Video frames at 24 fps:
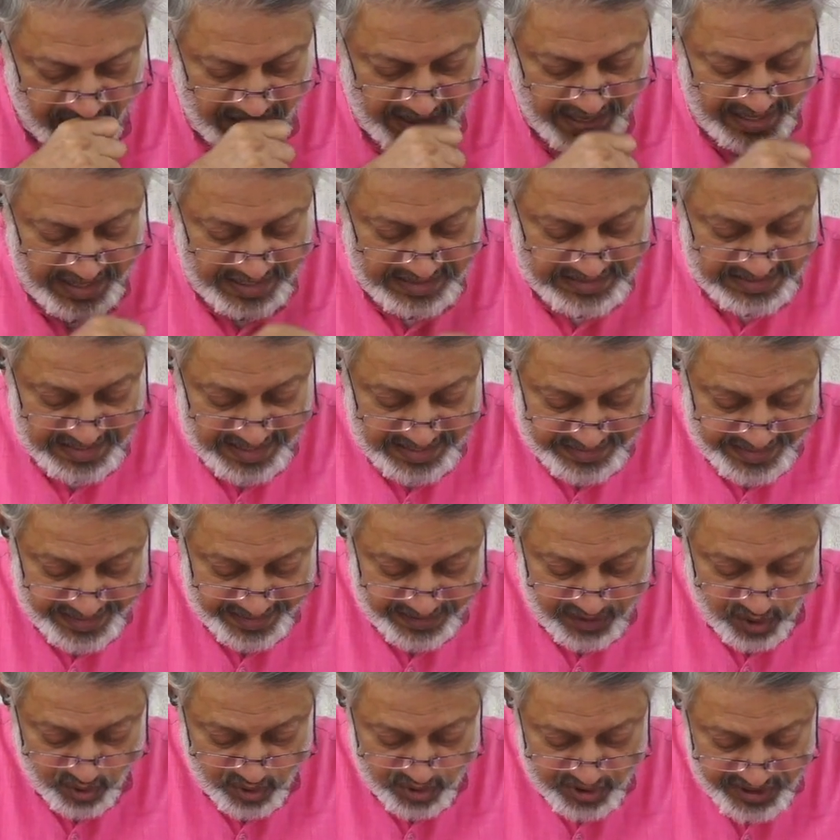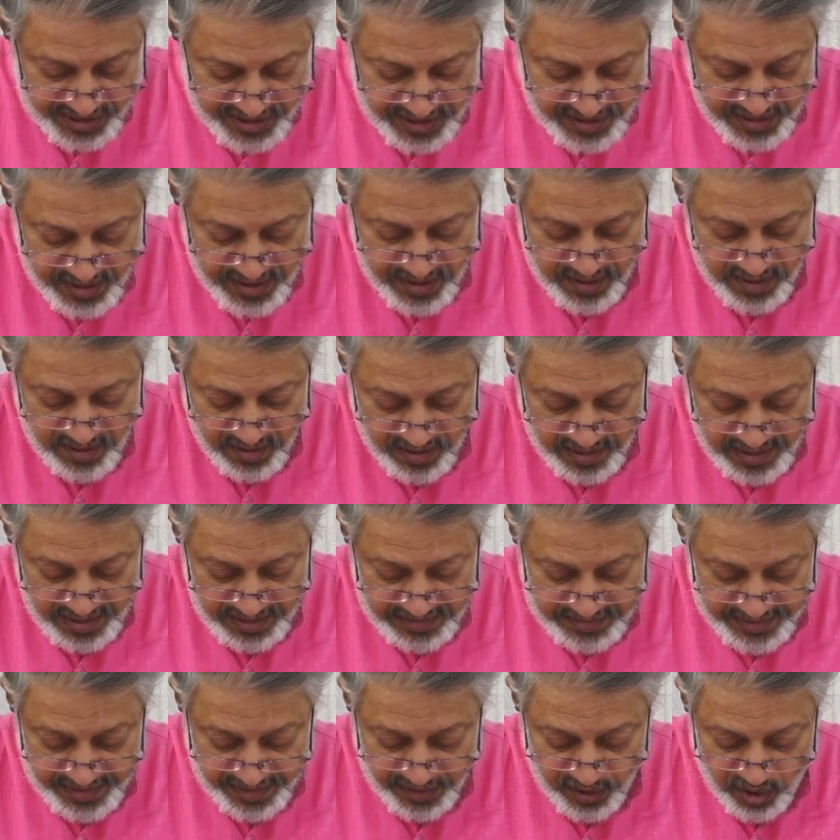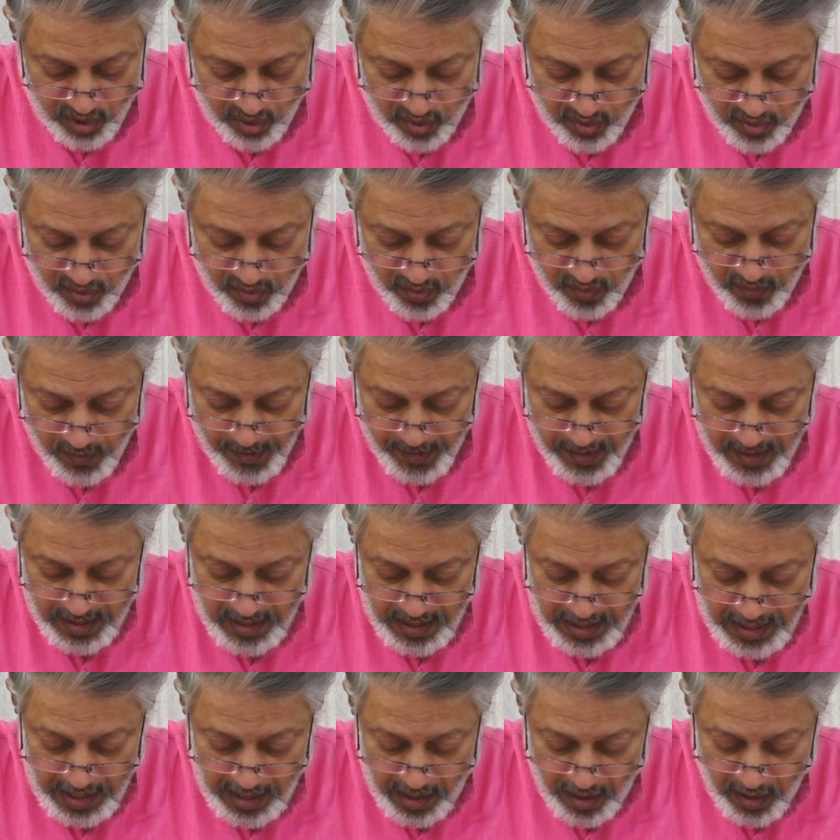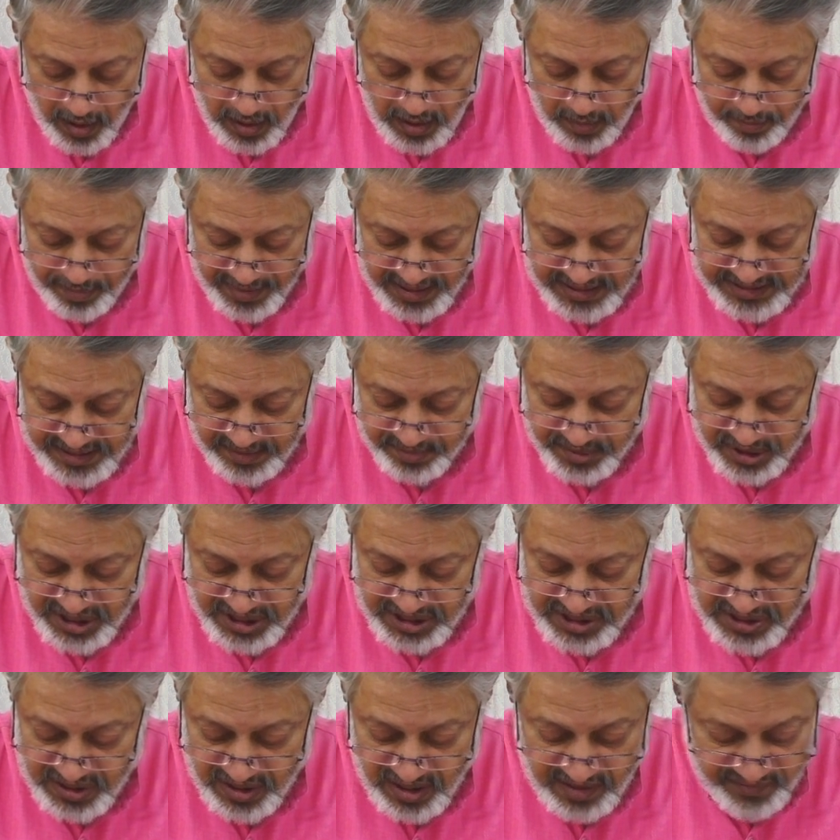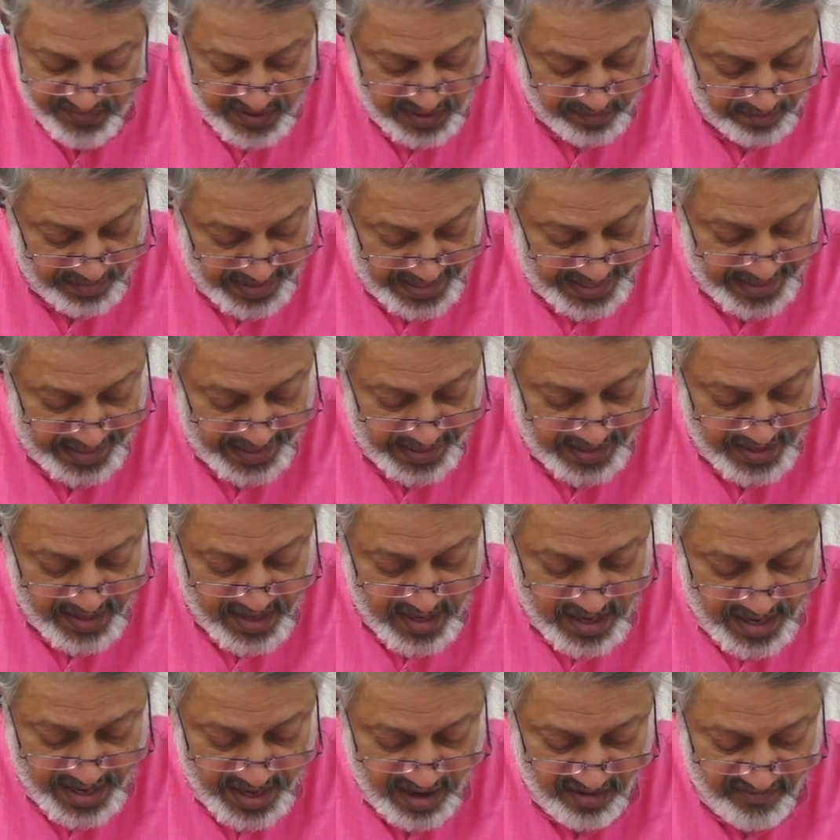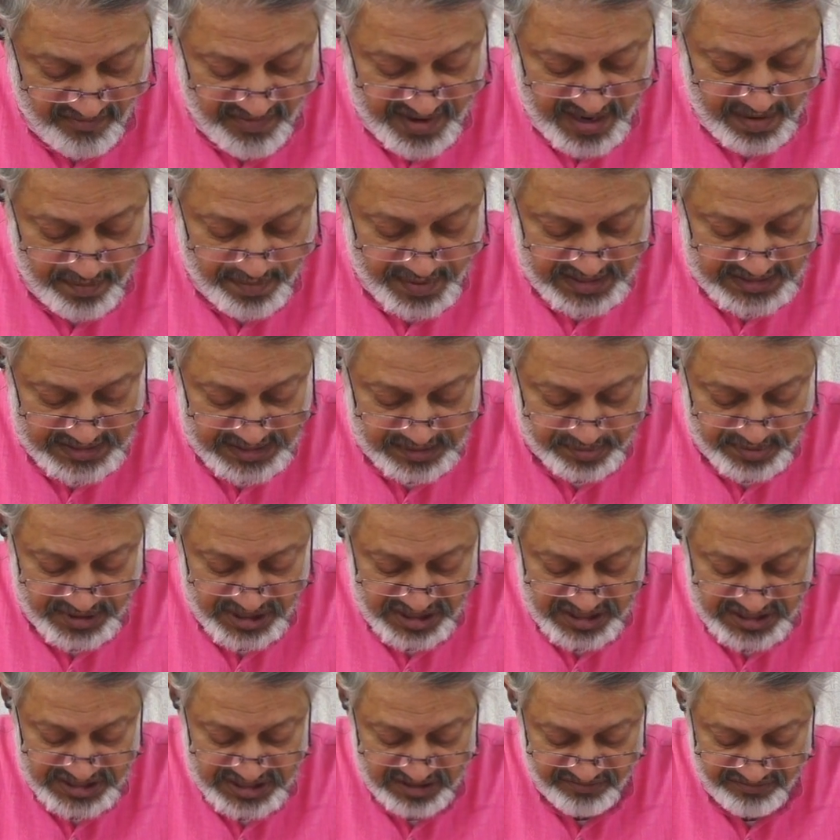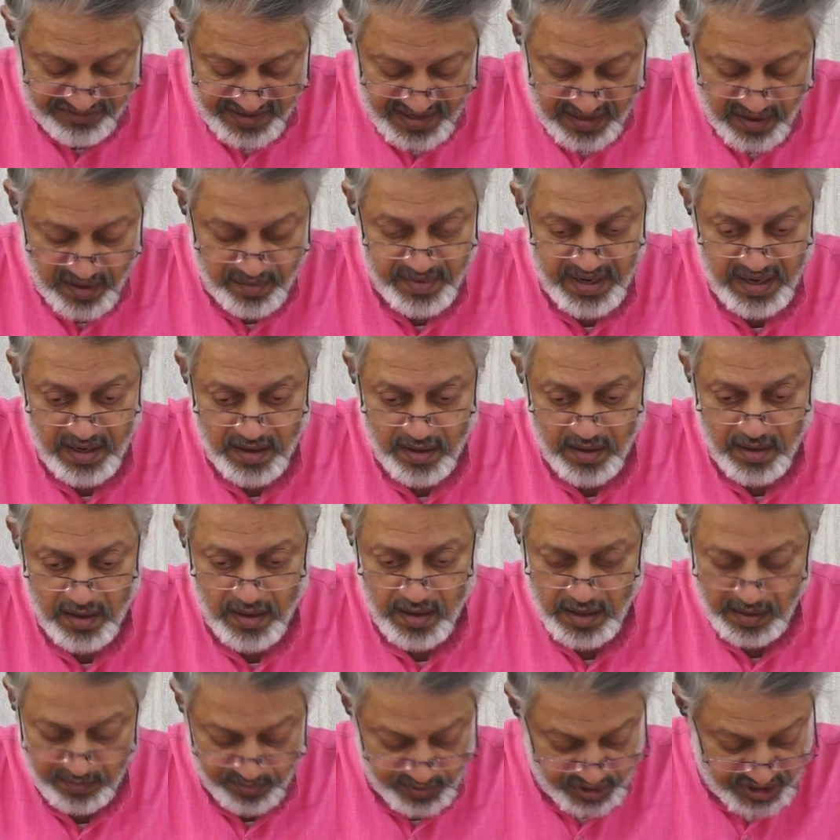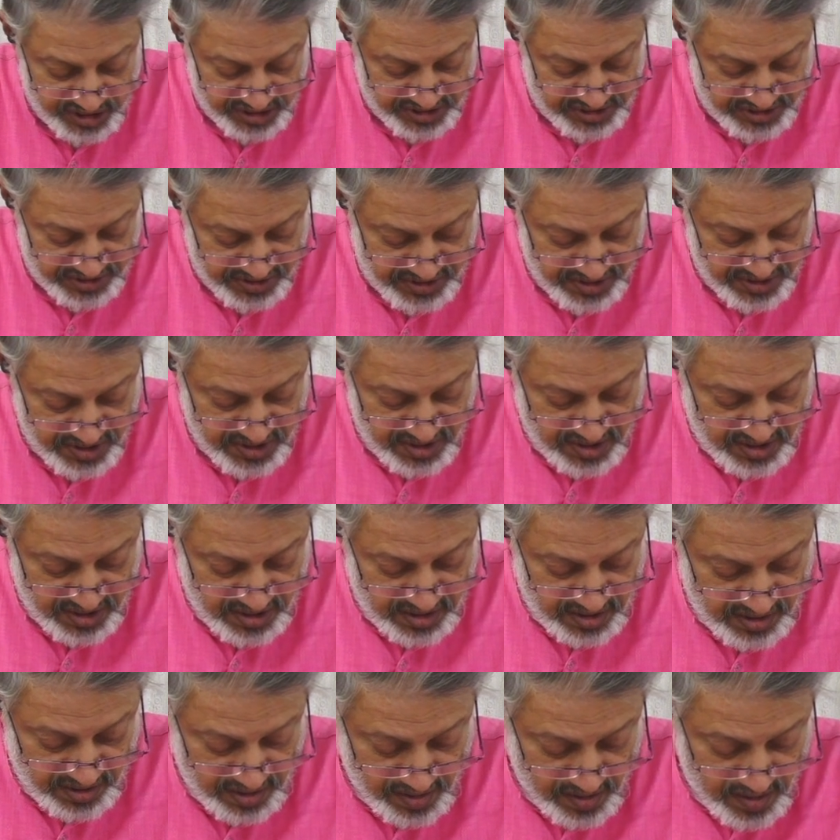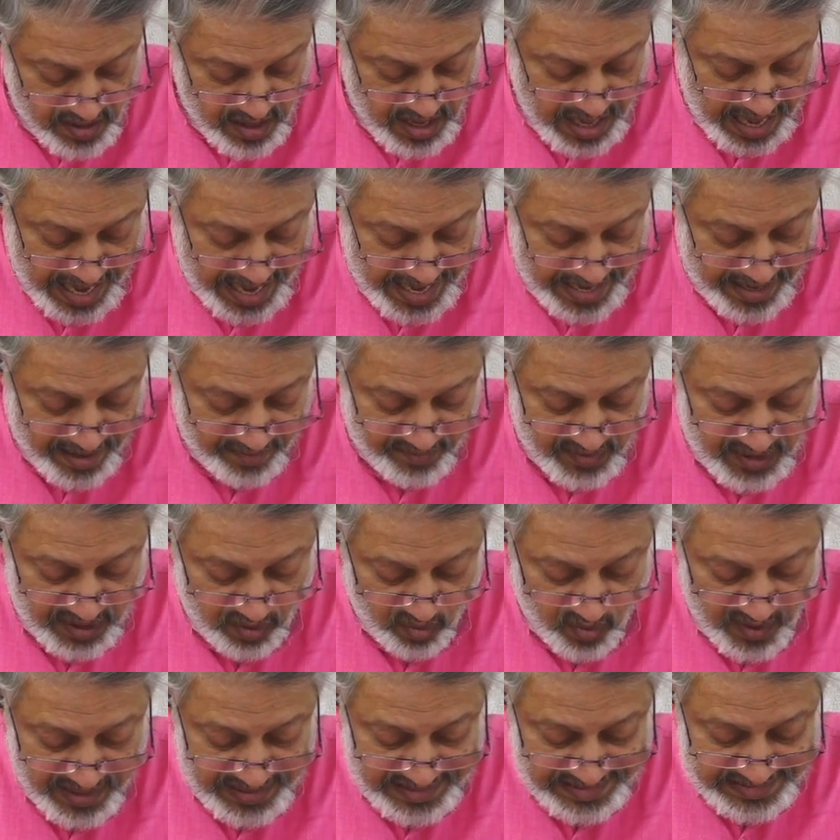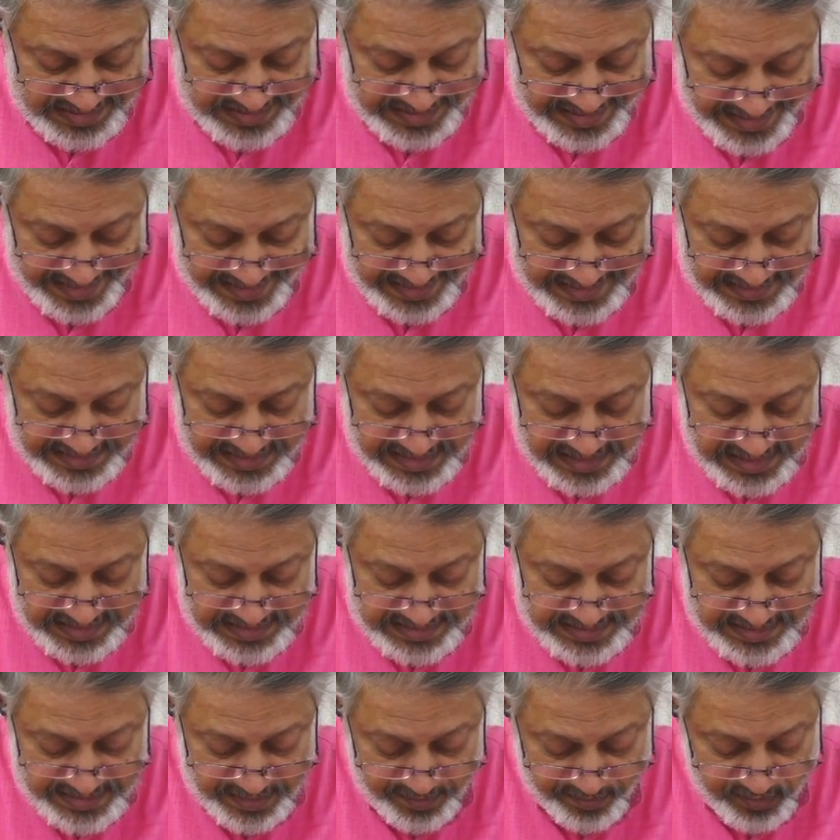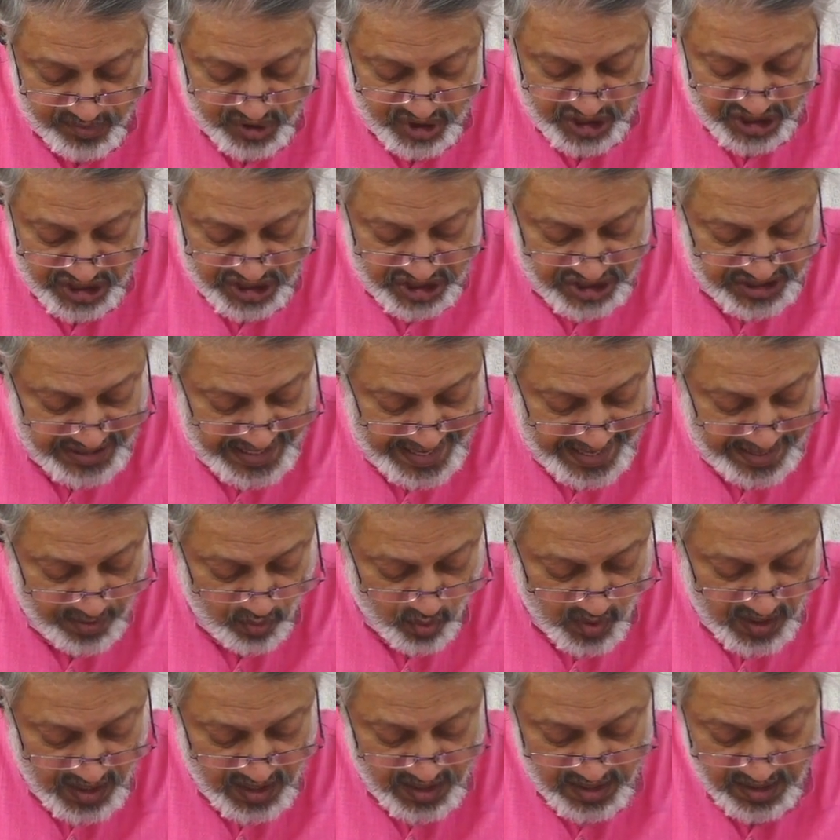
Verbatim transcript: தேர் இஸ் நத்திங் டு சி நத்திங் டு நோ ஆல் பர்செப்ஷன்ஸ் ஆர் ஆஃப் த மைண்ட் எவ்ரி பர்செப்ஷன் இஸ் எ ஃபினாமினா ஆப்ஜெக்ட் ஐ ஆம் த ஒன் சேஞ்ச்லெஸ் சப்ஜெக்ட் எவா